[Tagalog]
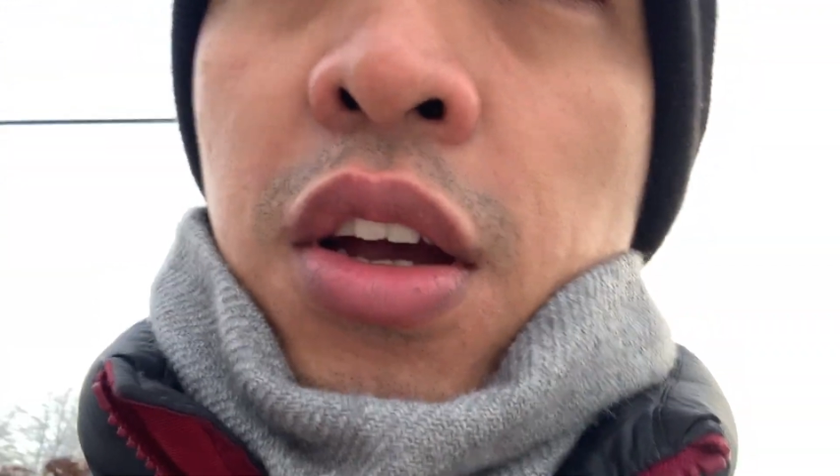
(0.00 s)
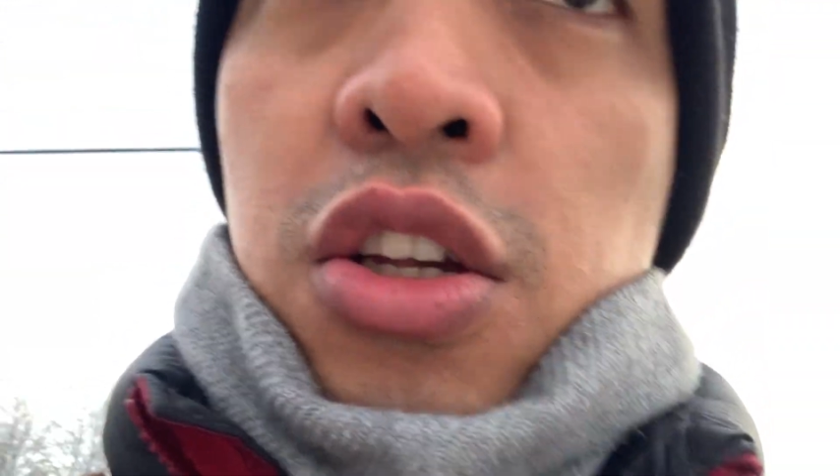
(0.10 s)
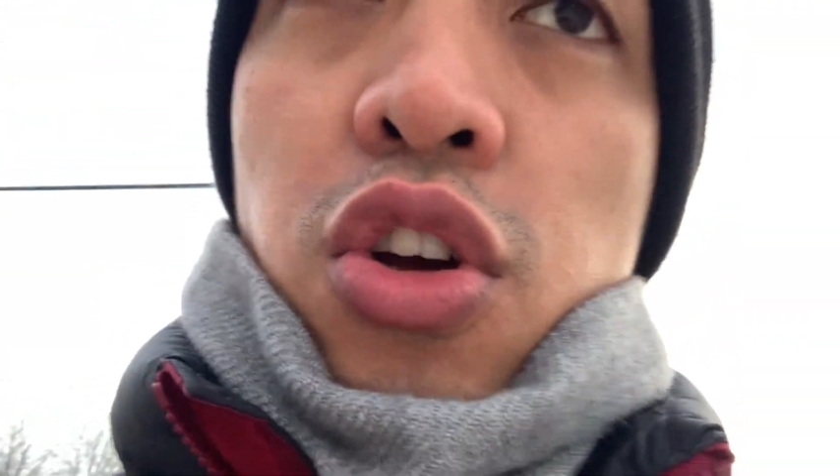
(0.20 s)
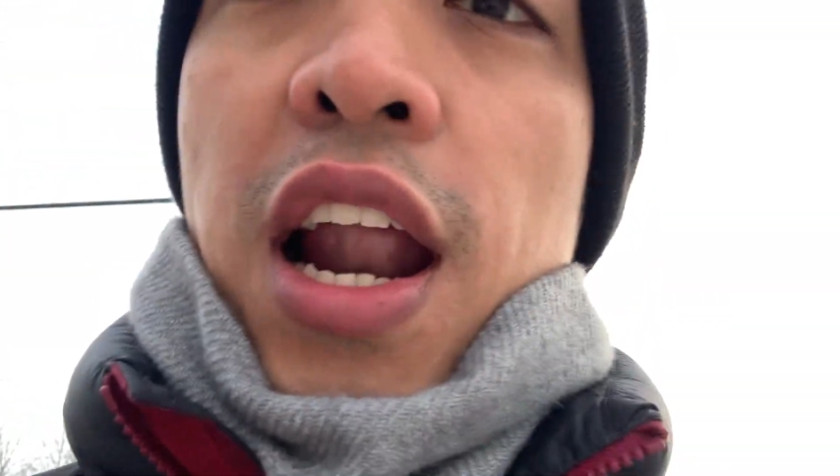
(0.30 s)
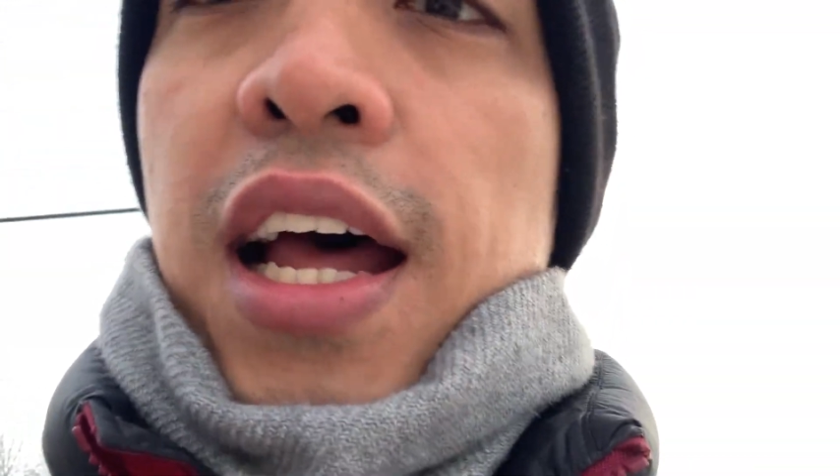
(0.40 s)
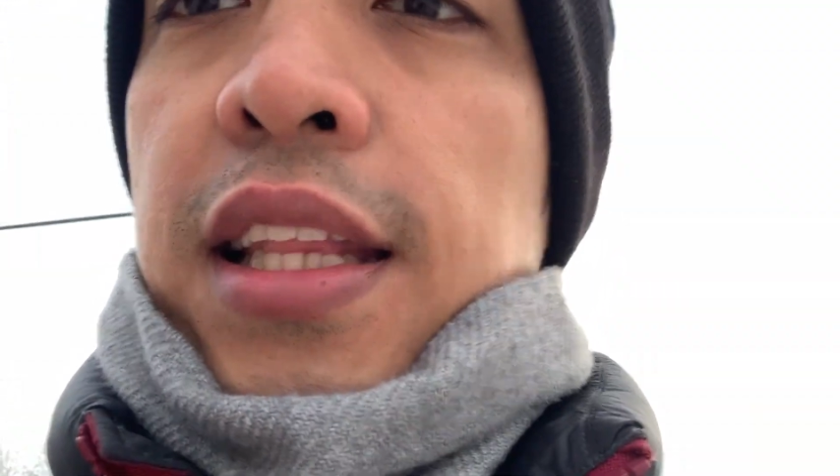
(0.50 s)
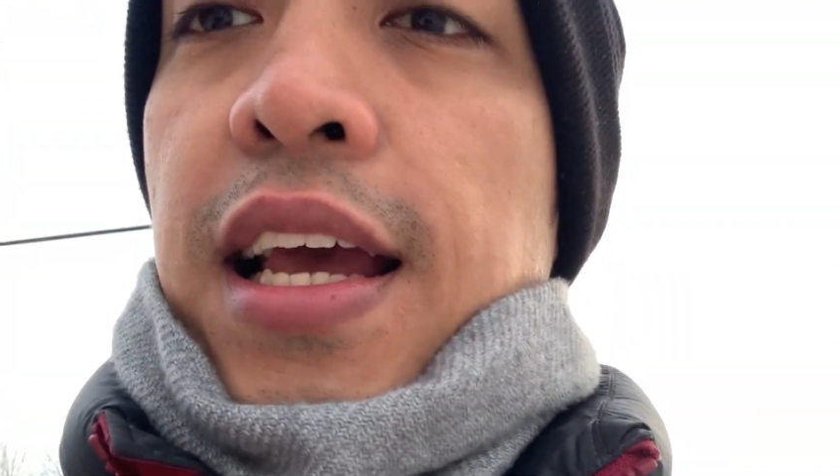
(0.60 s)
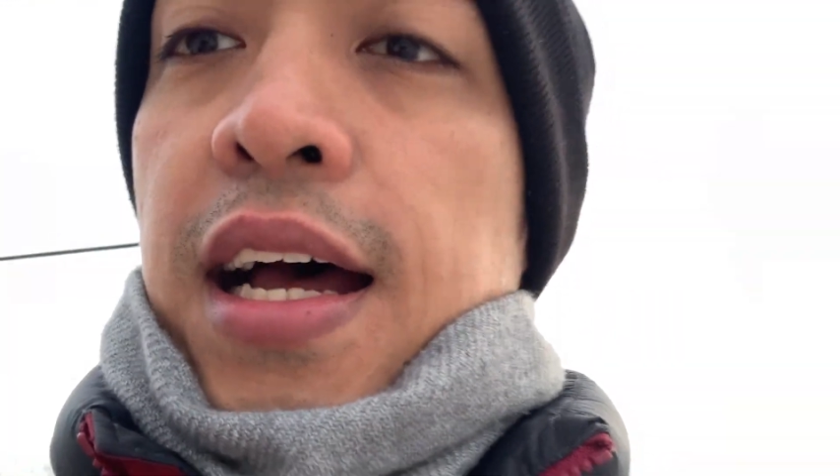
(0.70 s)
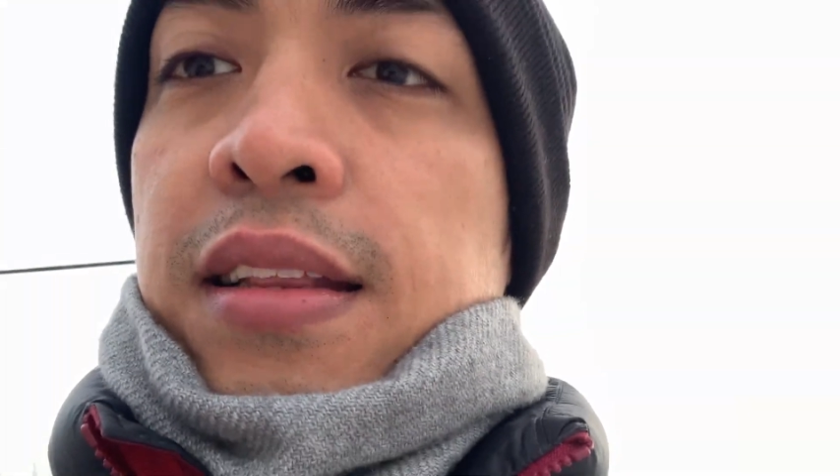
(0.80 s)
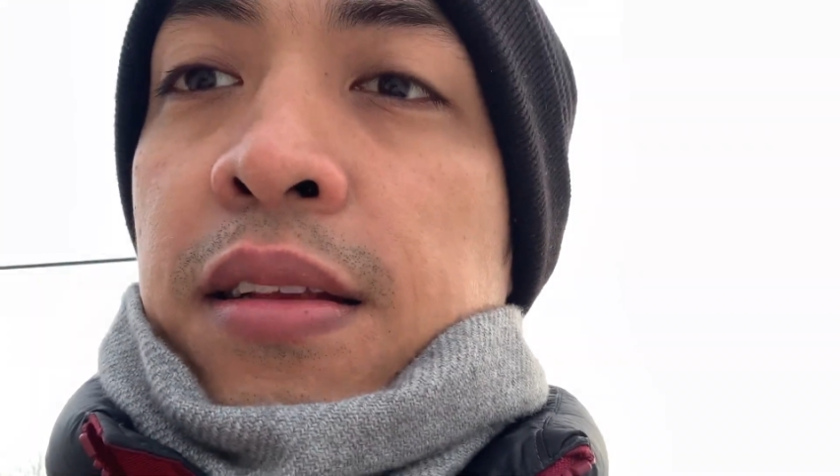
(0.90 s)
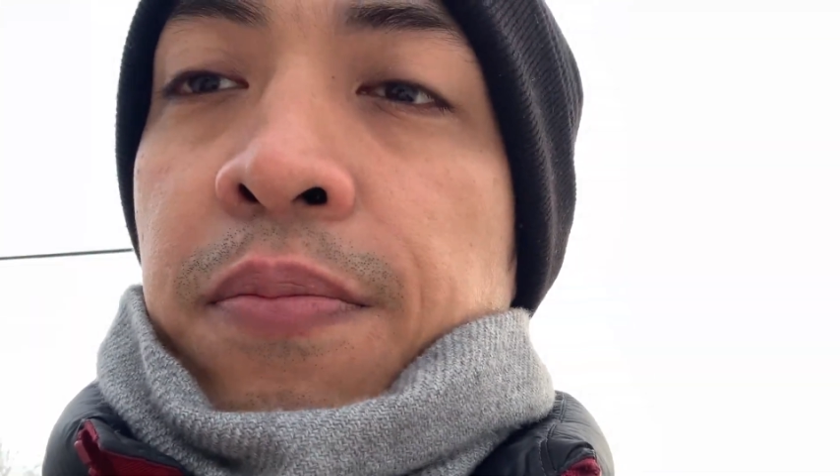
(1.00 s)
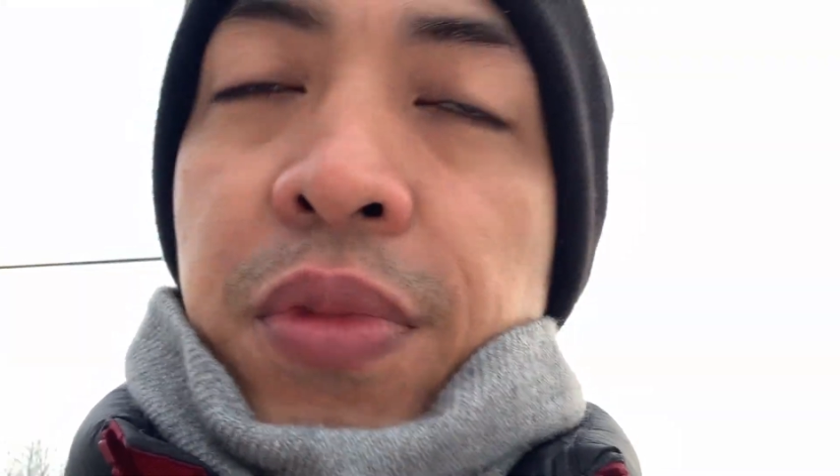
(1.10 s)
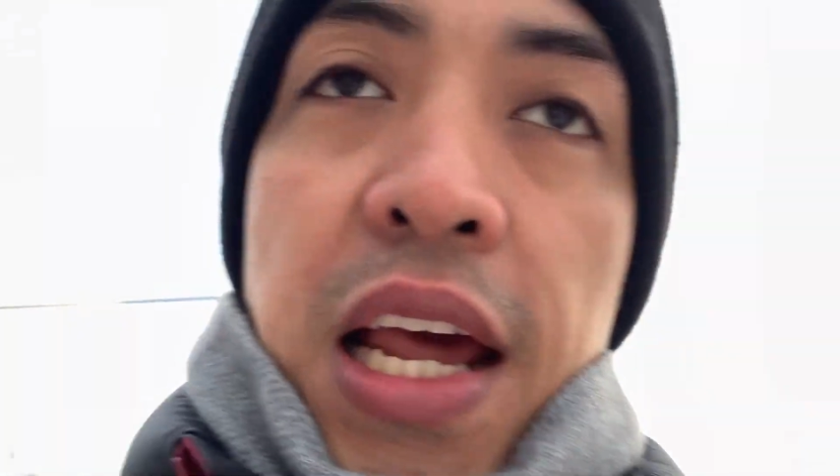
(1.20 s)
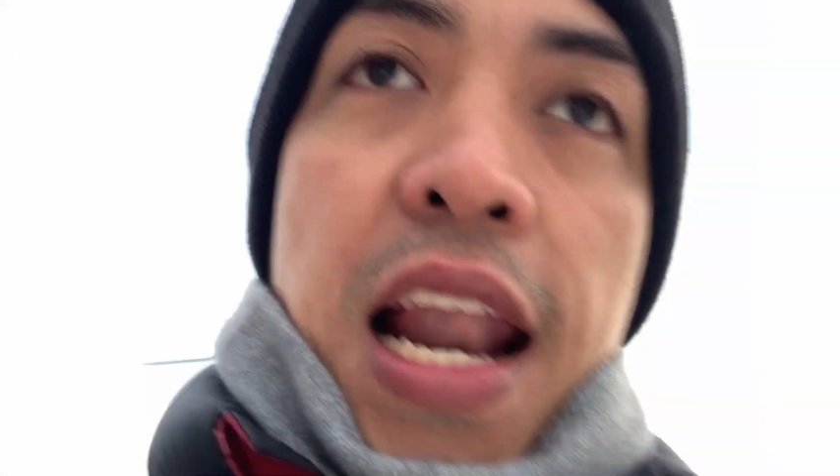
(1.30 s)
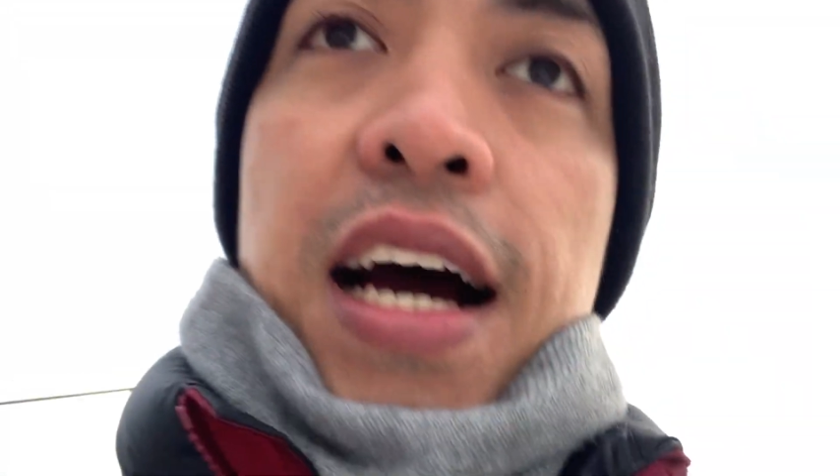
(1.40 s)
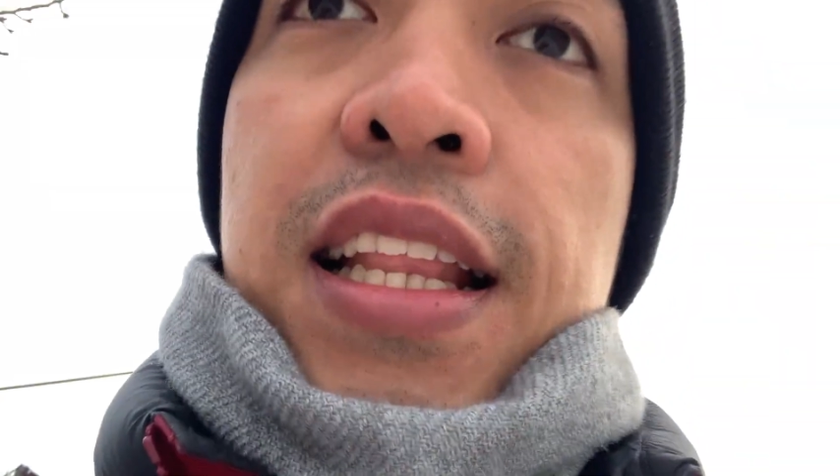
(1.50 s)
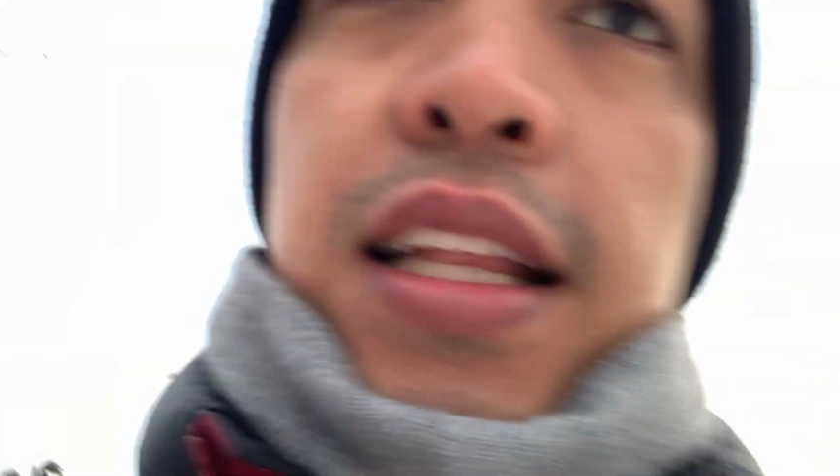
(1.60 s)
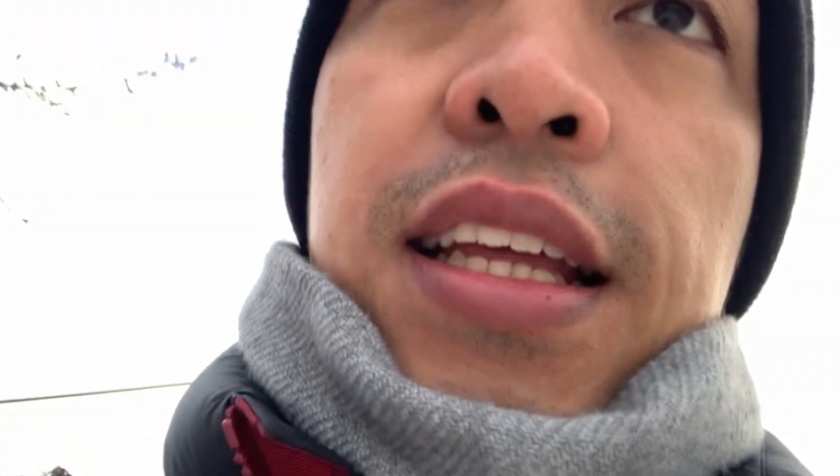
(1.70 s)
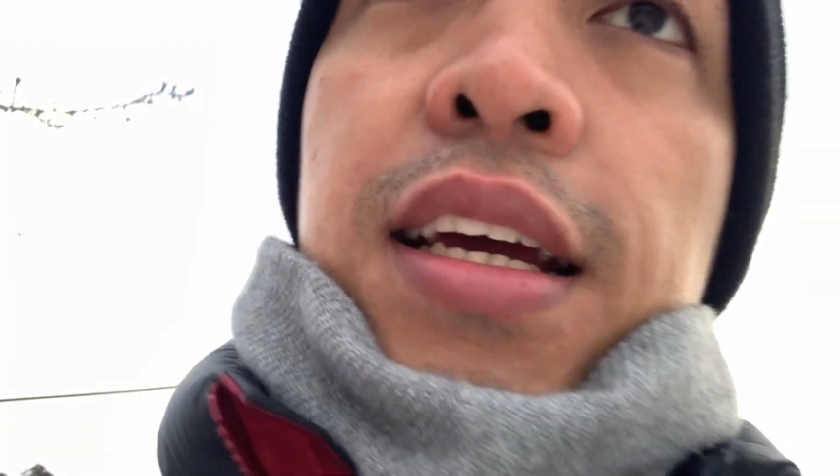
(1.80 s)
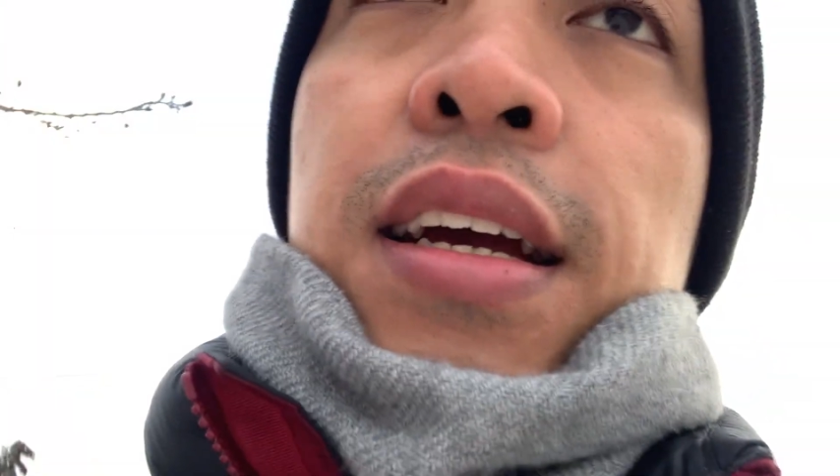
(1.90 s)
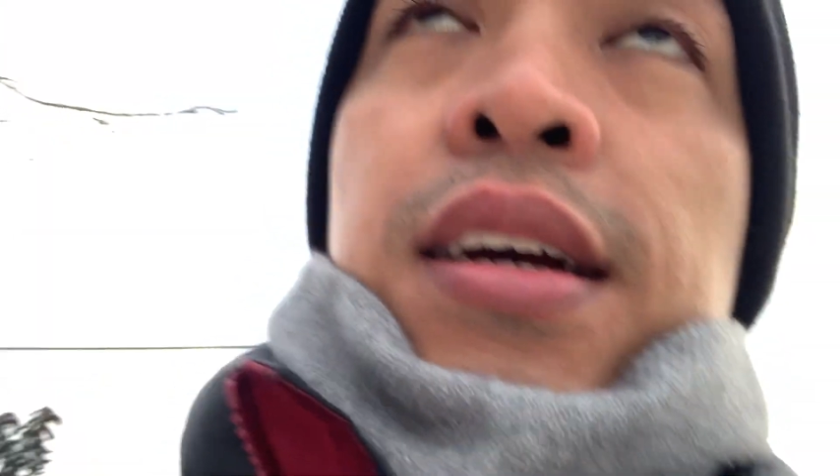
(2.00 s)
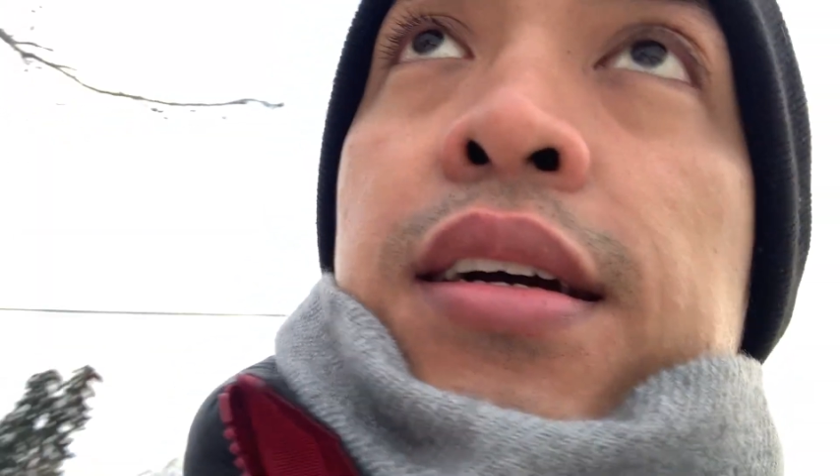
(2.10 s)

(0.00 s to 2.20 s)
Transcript: So lahat yan, kailangan nating